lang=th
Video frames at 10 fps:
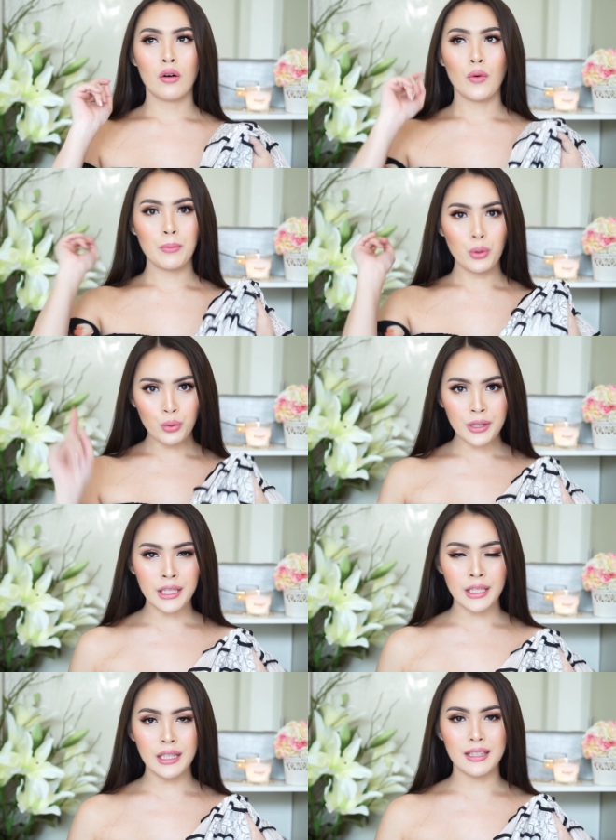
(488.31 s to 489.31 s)
วันพรุ่ง
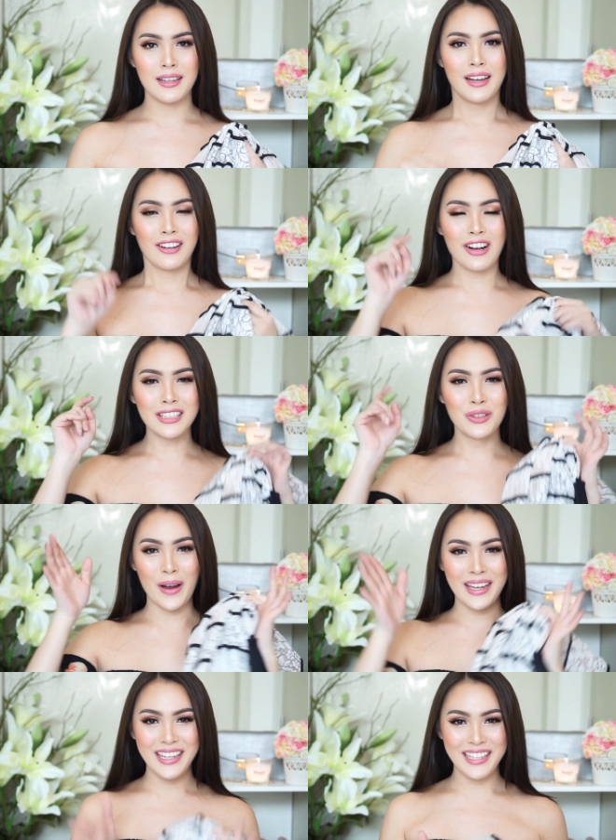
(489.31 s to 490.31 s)
นี้ก็คือ
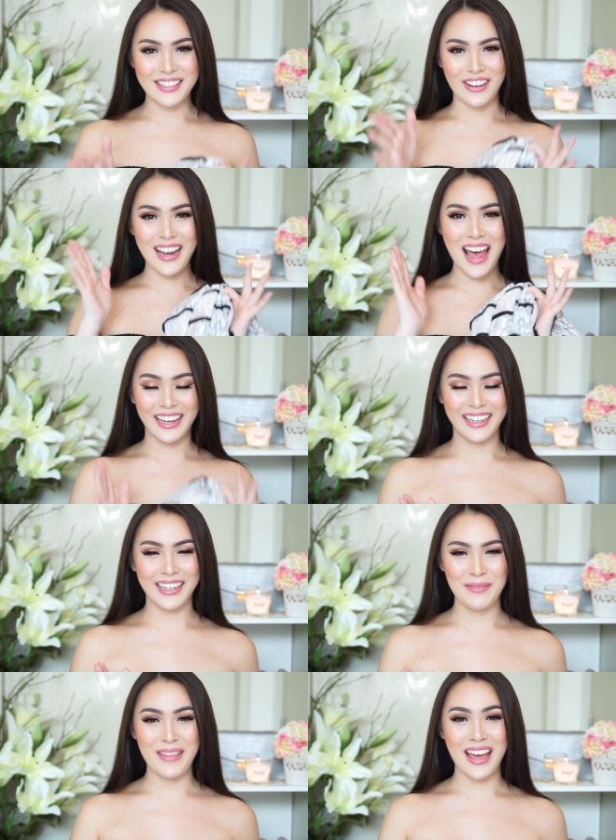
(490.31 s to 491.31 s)
วันนี้จอถ่ายค
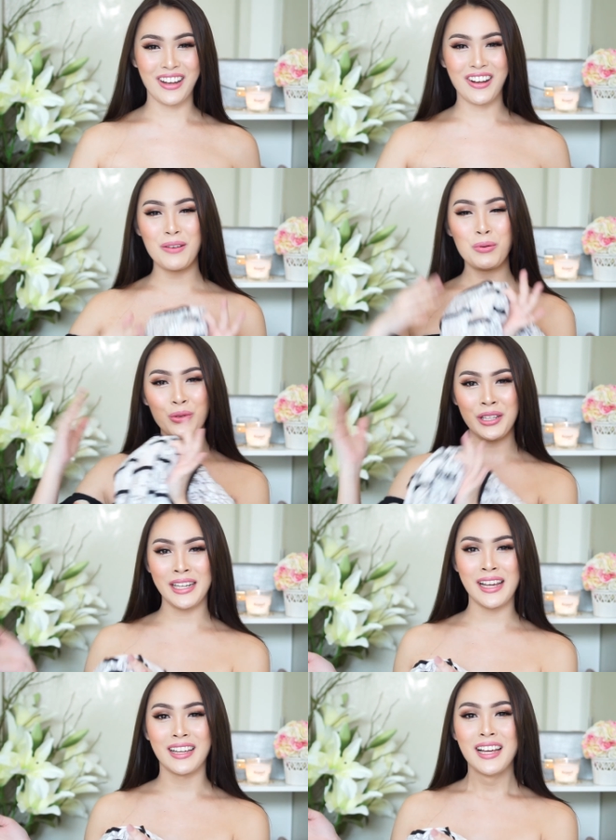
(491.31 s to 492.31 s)
ลิปนะแล้วก็พรุ่งนี้
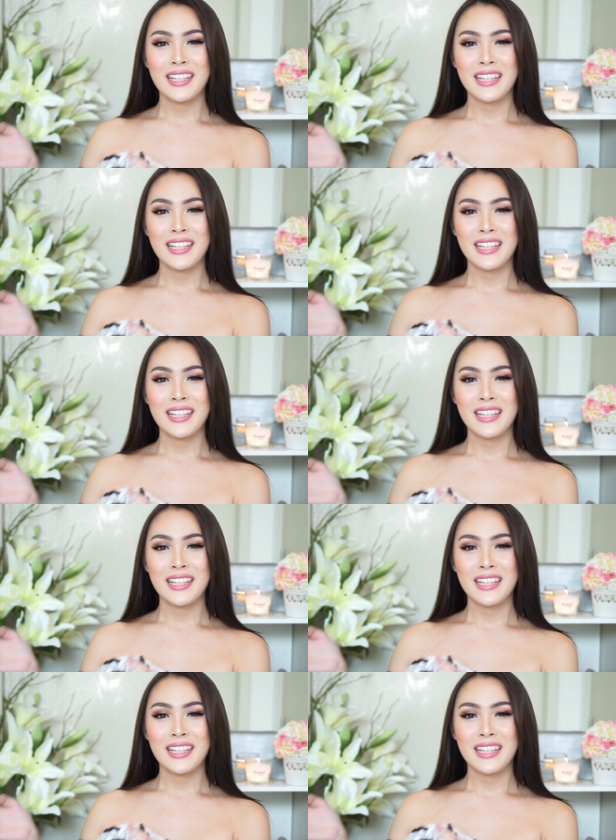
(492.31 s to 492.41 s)
เนี่ย